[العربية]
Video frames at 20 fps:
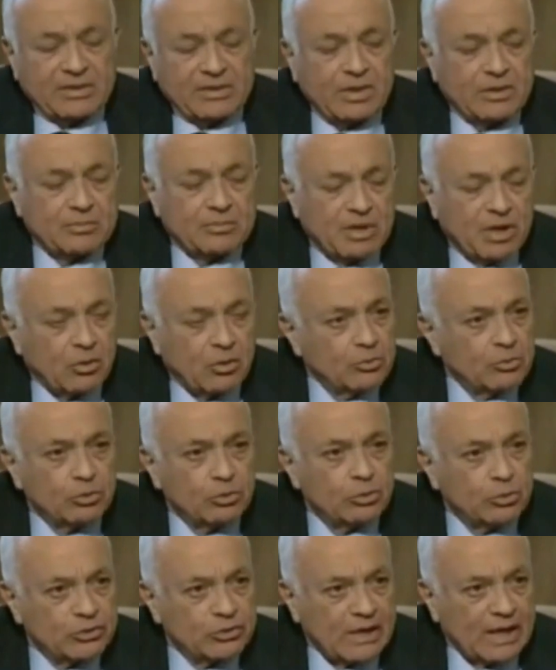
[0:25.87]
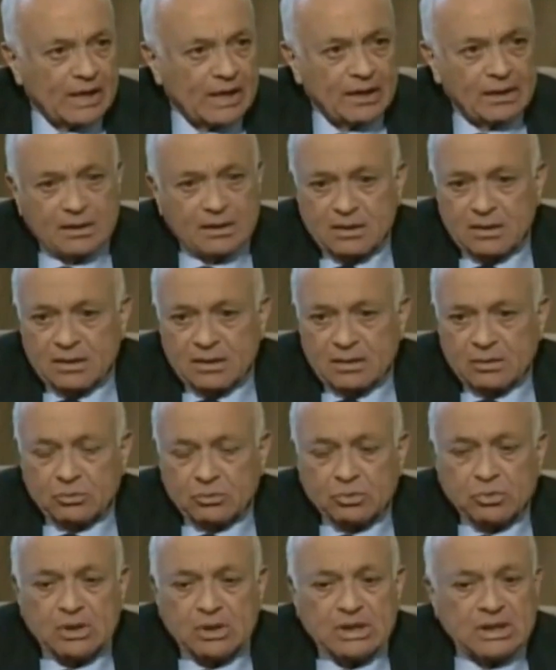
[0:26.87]
العربي يعتبر أن مهمة
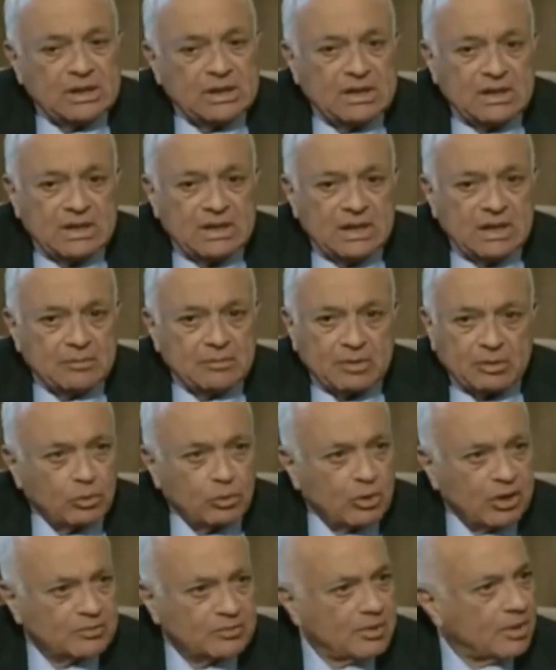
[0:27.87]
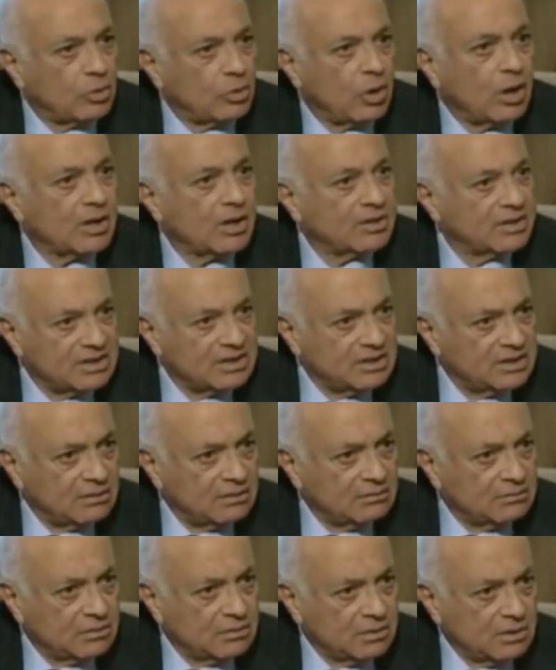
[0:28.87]
المراقبين تعقدت كثيرا
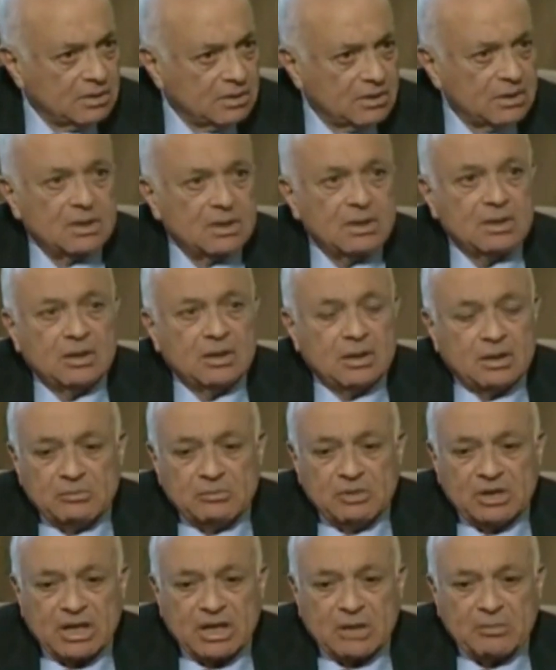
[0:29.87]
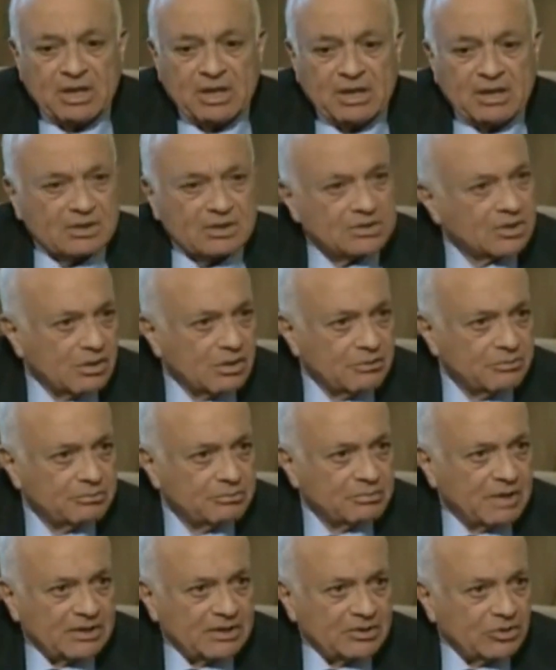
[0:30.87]
ويتحدث عن تقارير مقلقة
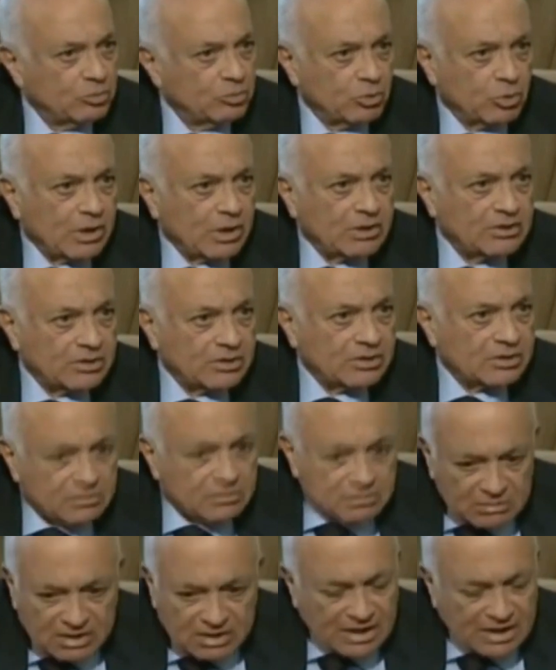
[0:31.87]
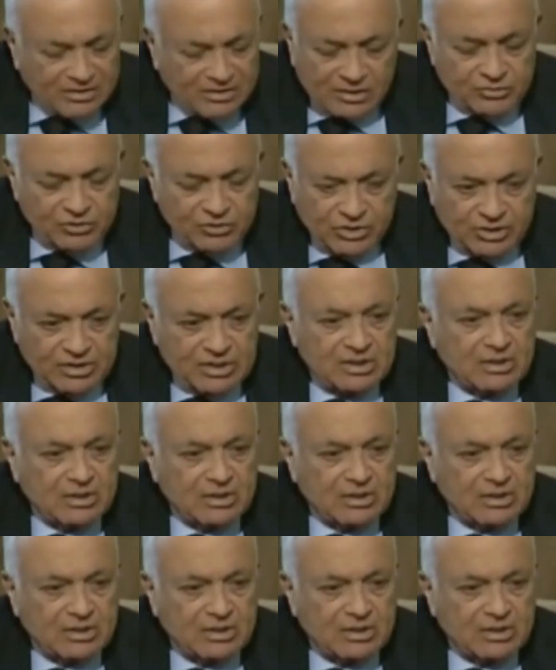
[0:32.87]
للغاية واردة من دمشق